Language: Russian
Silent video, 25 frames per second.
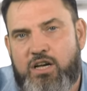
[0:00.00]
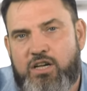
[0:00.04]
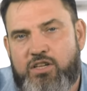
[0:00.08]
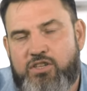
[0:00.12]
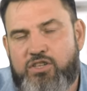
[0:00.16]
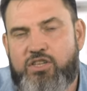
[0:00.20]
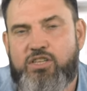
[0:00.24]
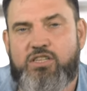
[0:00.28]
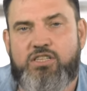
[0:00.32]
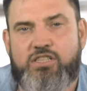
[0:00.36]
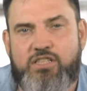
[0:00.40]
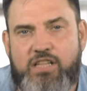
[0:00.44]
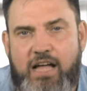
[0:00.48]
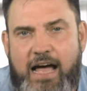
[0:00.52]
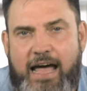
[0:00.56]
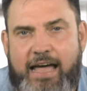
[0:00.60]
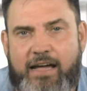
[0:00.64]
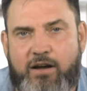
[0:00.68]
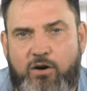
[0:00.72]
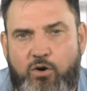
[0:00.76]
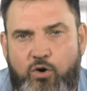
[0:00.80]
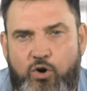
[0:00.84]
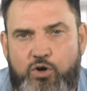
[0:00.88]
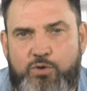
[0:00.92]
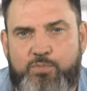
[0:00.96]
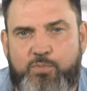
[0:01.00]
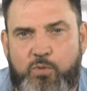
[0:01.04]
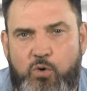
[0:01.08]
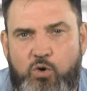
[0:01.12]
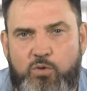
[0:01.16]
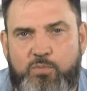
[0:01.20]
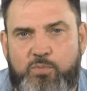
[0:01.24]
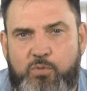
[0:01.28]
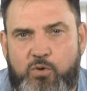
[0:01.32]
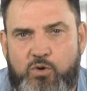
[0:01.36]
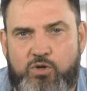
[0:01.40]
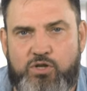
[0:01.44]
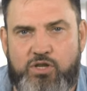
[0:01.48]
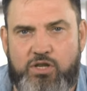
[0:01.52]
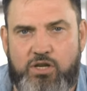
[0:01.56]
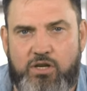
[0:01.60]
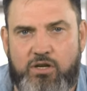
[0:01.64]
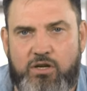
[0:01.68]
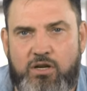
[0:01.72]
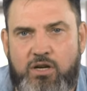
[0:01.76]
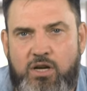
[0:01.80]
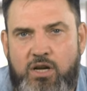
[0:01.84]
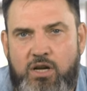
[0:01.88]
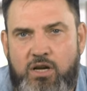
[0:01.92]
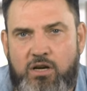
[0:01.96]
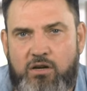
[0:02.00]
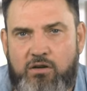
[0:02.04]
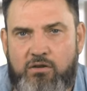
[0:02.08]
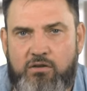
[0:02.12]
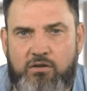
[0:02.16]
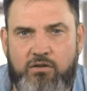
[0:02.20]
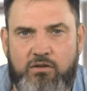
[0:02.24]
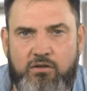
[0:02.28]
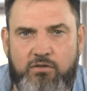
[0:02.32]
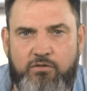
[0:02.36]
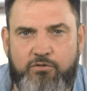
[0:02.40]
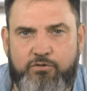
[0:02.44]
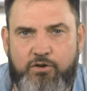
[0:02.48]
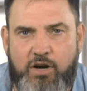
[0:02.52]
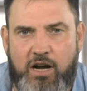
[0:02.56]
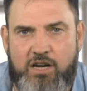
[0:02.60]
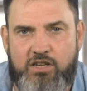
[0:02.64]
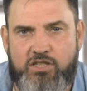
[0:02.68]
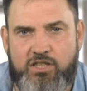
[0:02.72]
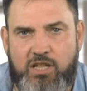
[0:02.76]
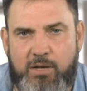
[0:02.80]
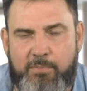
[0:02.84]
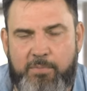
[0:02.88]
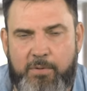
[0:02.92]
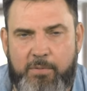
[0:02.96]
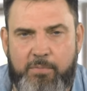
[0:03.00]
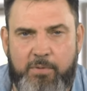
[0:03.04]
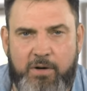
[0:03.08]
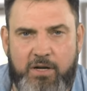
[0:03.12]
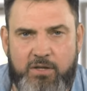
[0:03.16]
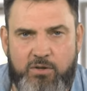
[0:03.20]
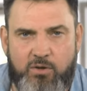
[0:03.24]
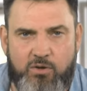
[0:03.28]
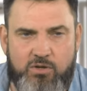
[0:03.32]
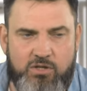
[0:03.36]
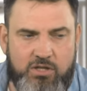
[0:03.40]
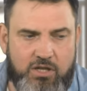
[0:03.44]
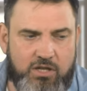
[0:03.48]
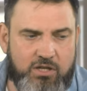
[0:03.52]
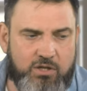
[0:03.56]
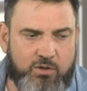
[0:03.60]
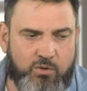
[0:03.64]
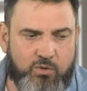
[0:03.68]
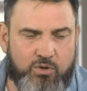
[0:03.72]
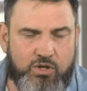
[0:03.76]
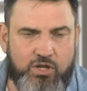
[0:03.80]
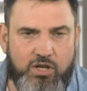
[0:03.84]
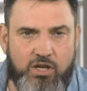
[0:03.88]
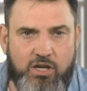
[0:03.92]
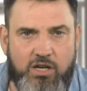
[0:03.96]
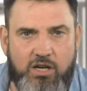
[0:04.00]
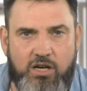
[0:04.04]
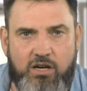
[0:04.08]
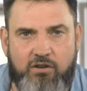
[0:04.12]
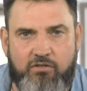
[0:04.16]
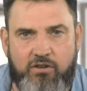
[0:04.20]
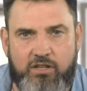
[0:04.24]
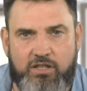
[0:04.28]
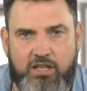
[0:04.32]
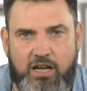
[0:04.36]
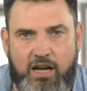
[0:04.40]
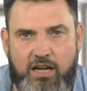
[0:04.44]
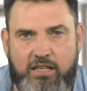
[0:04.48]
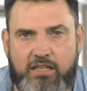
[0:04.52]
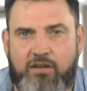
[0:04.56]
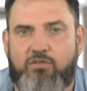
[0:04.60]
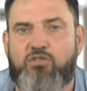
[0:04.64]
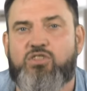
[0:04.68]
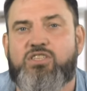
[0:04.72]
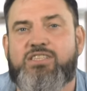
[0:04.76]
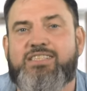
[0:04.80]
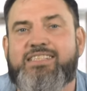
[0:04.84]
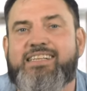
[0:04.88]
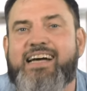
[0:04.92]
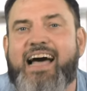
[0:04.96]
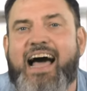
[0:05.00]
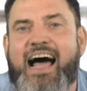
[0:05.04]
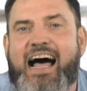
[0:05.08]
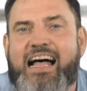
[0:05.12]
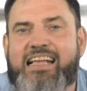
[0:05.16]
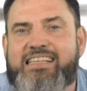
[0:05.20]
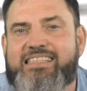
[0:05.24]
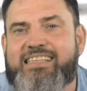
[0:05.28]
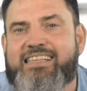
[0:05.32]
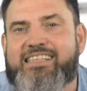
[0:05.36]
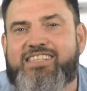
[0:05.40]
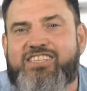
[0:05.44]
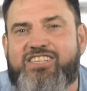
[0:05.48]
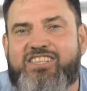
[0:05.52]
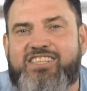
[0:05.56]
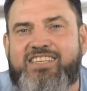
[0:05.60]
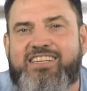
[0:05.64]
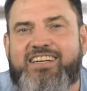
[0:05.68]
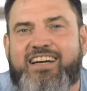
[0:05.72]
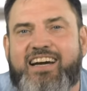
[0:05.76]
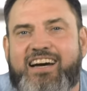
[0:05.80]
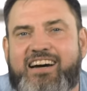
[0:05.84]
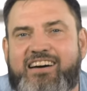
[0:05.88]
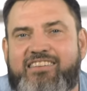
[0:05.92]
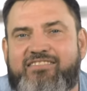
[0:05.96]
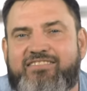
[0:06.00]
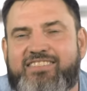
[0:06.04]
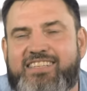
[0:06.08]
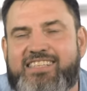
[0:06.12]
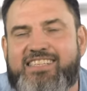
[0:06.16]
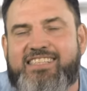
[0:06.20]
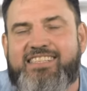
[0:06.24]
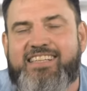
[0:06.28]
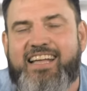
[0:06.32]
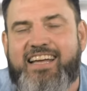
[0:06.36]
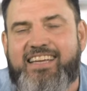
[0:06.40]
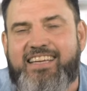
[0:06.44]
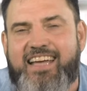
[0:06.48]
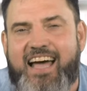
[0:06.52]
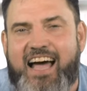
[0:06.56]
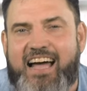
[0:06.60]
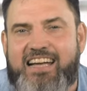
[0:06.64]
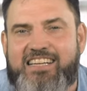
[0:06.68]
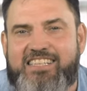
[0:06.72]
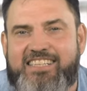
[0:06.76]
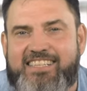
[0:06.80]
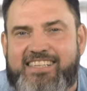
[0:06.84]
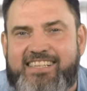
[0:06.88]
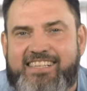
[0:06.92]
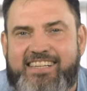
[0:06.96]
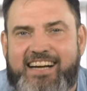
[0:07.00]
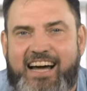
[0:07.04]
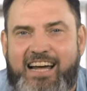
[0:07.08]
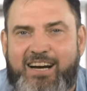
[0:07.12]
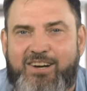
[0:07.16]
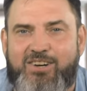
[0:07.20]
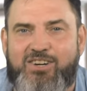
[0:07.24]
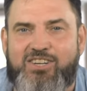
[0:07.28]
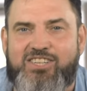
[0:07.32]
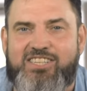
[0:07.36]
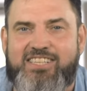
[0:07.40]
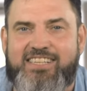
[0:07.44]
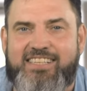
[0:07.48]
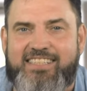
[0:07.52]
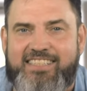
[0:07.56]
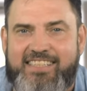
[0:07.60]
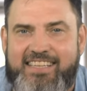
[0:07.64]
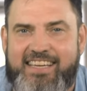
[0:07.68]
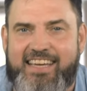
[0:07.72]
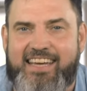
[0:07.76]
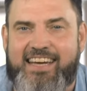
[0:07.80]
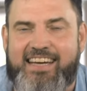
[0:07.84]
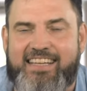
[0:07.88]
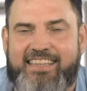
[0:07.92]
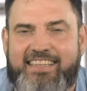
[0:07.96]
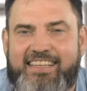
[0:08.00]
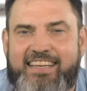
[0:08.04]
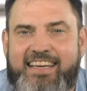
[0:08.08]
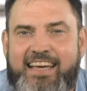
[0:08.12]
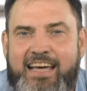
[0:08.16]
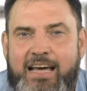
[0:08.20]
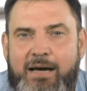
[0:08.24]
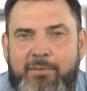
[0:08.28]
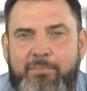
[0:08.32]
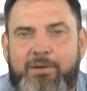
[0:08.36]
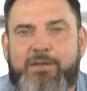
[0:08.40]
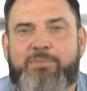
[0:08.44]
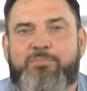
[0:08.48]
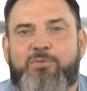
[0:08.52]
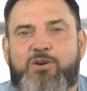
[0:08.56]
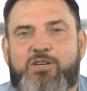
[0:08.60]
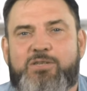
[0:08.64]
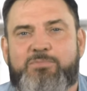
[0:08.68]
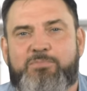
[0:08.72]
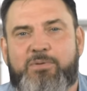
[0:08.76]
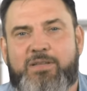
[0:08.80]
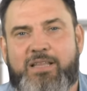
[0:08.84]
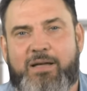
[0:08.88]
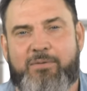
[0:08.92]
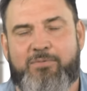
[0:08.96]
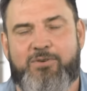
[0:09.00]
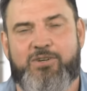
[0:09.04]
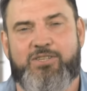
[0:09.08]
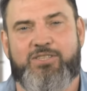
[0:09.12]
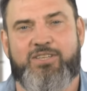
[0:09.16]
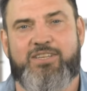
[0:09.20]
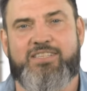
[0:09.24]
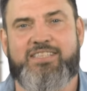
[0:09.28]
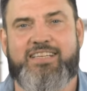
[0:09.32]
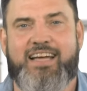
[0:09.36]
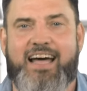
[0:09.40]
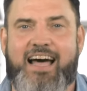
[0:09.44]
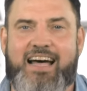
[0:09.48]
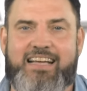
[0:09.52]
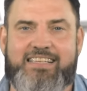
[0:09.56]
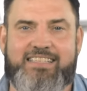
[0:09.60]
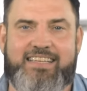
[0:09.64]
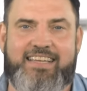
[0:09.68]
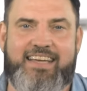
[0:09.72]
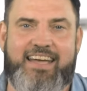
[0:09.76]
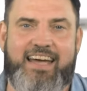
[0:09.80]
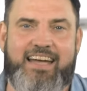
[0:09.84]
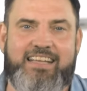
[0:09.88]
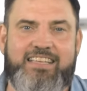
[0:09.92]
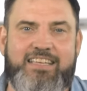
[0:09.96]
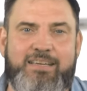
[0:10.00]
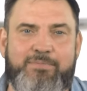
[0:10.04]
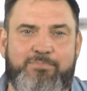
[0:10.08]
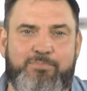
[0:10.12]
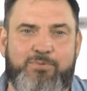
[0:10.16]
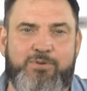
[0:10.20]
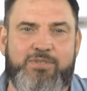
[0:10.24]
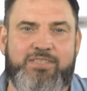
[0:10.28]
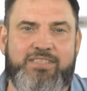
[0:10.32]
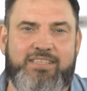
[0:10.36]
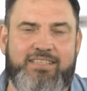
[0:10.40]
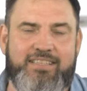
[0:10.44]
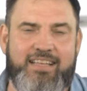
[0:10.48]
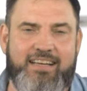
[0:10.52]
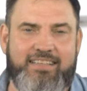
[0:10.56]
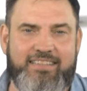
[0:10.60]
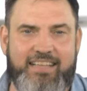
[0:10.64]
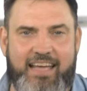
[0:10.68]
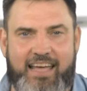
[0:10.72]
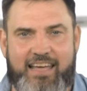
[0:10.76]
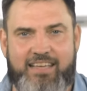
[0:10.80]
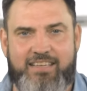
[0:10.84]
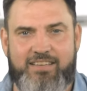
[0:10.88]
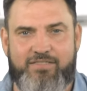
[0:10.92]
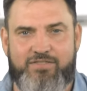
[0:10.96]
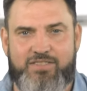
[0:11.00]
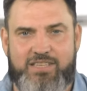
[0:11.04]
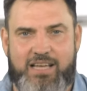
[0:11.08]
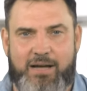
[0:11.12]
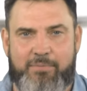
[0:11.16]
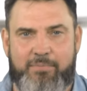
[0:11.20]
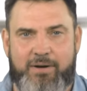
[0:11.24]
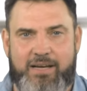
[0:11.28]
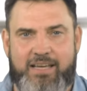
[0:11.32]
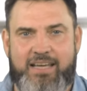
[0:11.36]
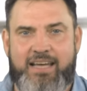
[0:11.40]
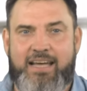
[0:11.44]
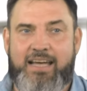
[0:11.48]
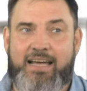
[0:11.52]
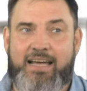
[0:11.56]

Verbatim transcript: Не знает, хоть пруд пруди, Э, в каждой пропагандонской студии их хватает, а вот сказочников настоящих хороших нет. Быть может потому, что сказки, они пусть иногда и не в самой